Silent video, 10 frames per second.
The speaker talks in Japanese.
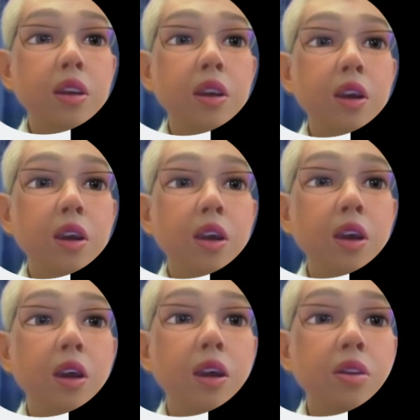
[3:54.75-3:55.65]
で、
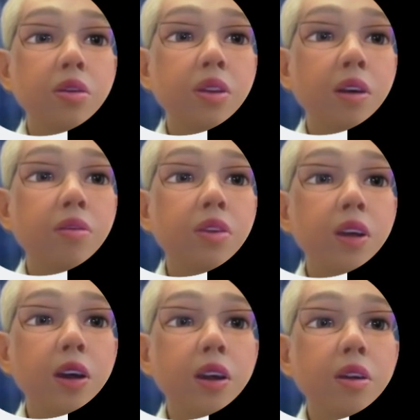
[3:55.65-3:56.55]
えー、揺さぶ
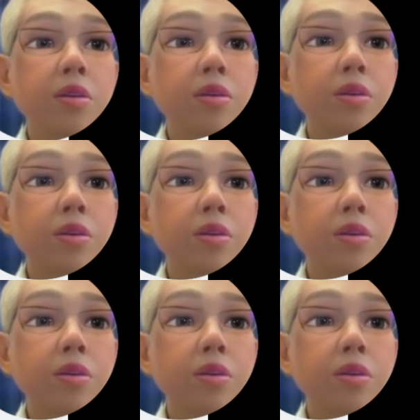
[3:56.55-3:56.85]
られる